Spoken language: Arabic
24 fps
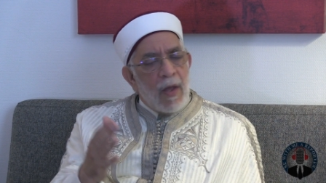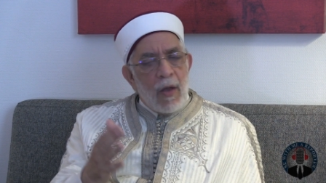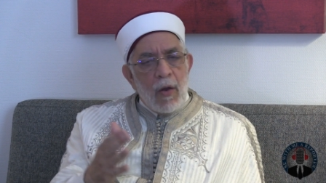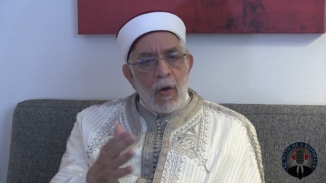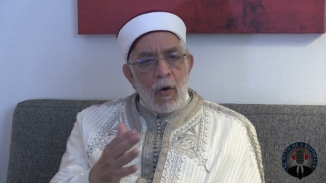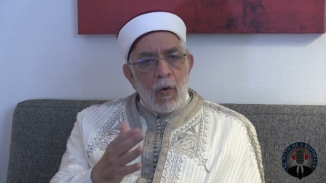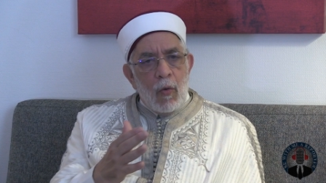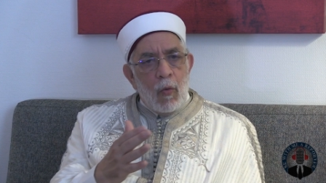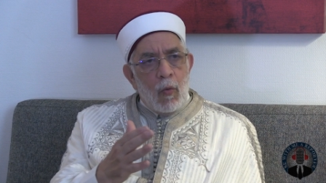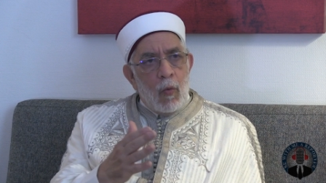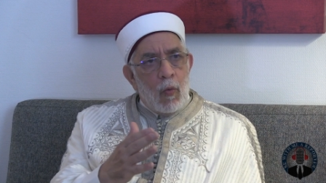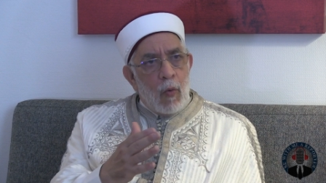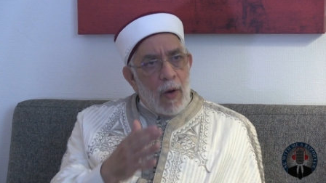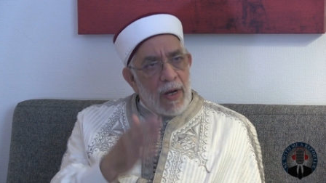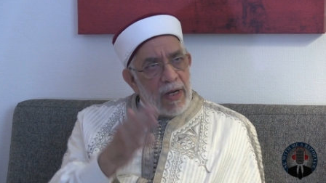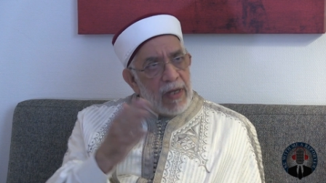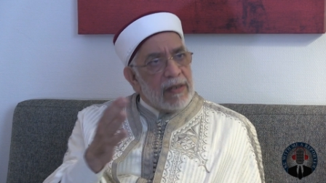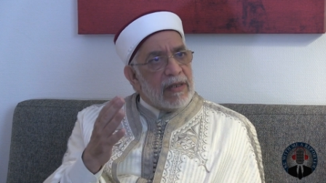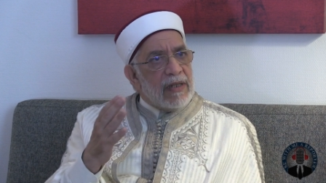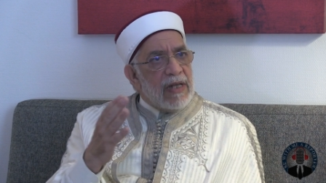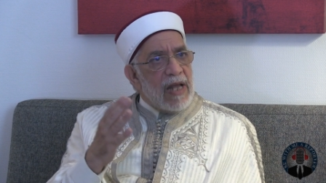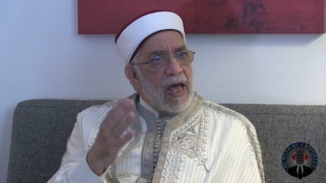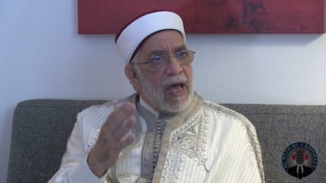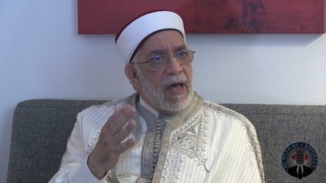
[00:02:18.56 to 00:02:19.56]
نعم.
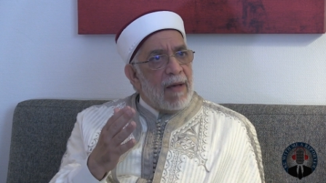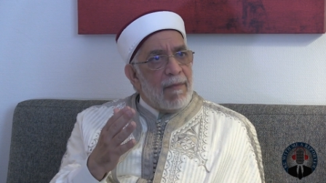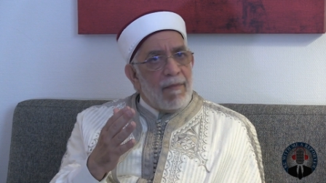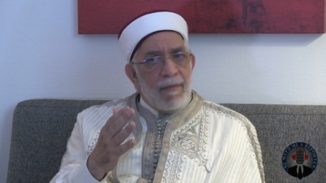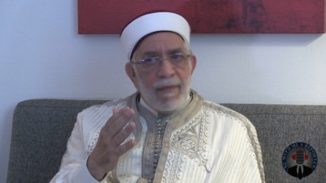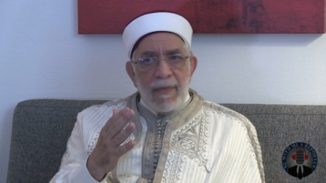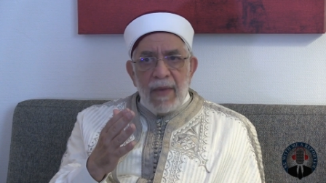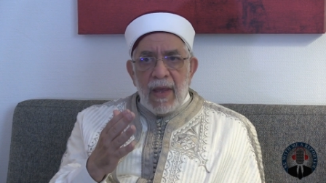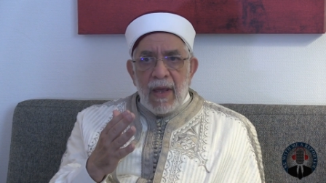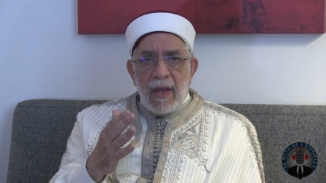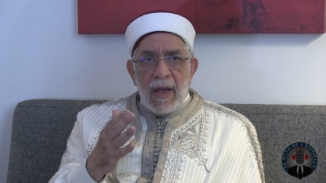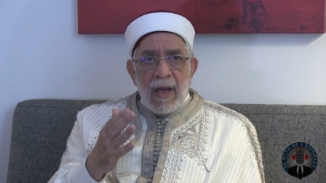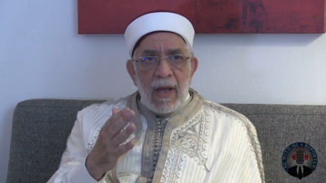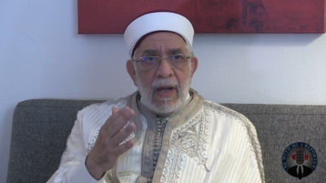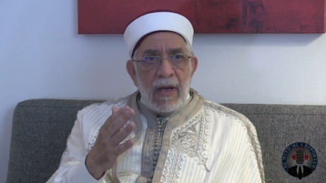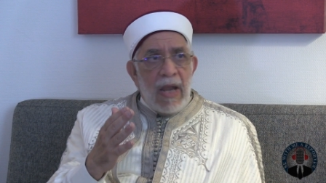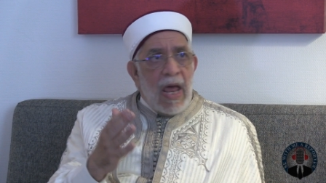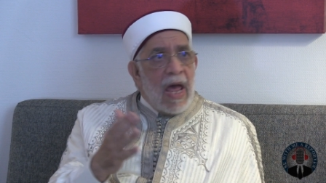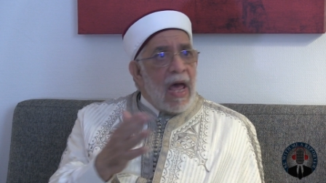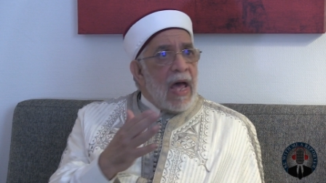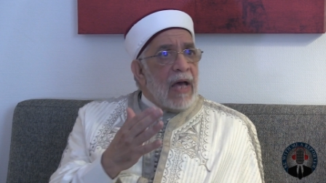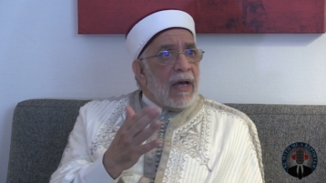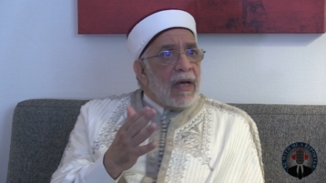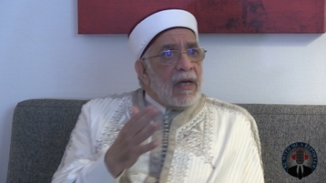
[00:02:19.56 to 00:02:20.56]
والإسلام
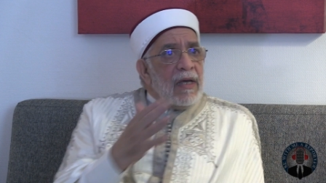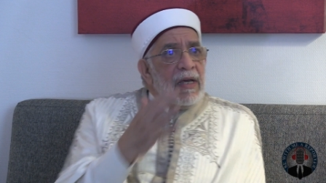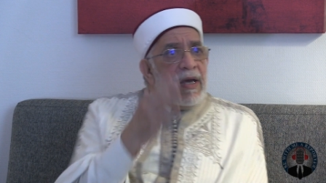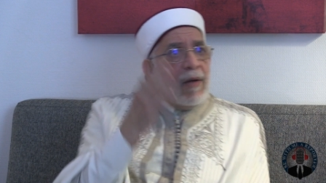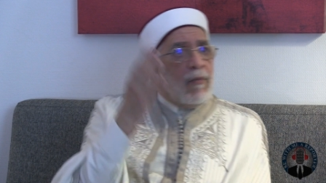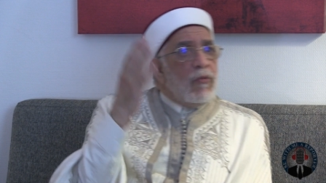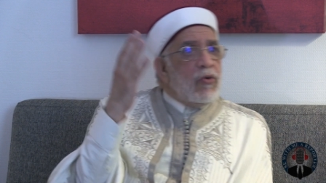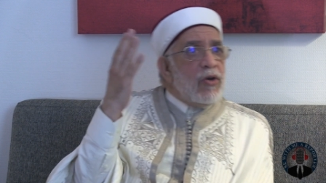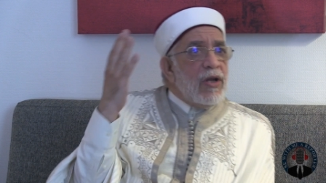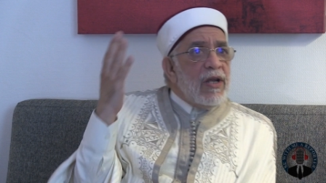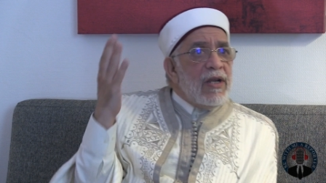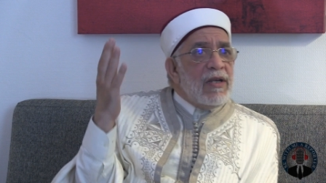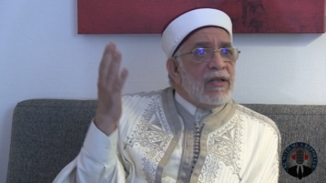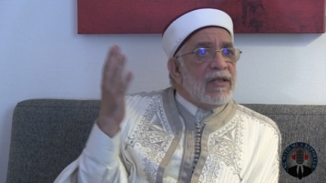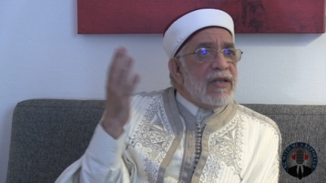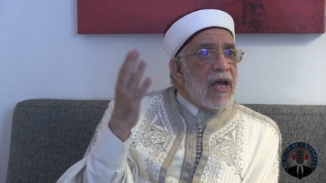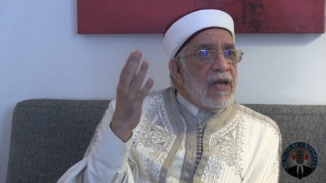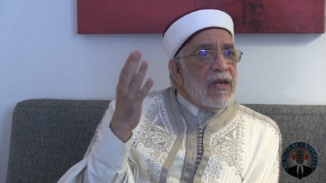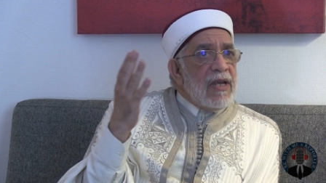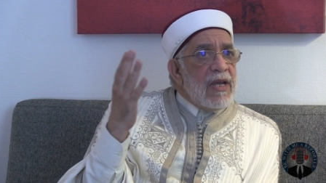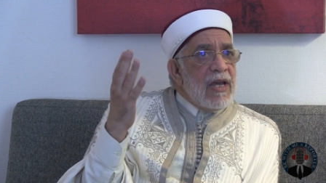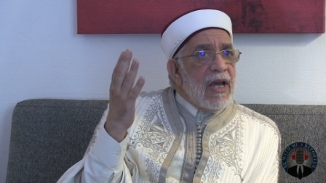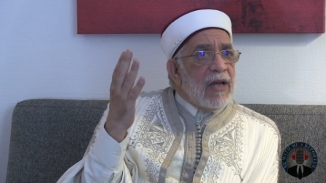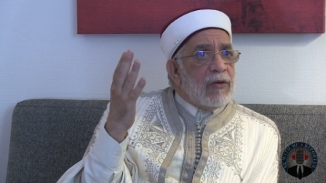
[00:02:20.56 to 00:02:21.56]
لها قيم
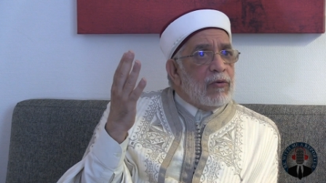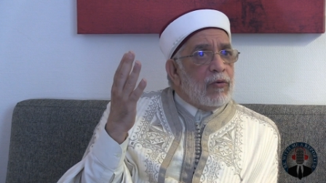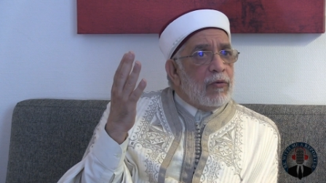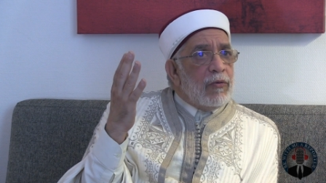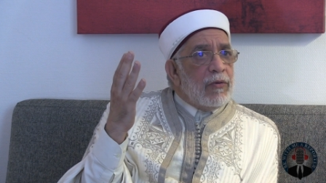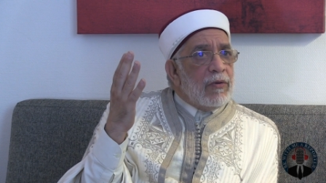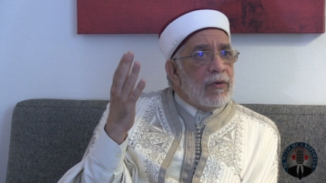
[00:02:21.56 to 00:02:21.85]
إنسانية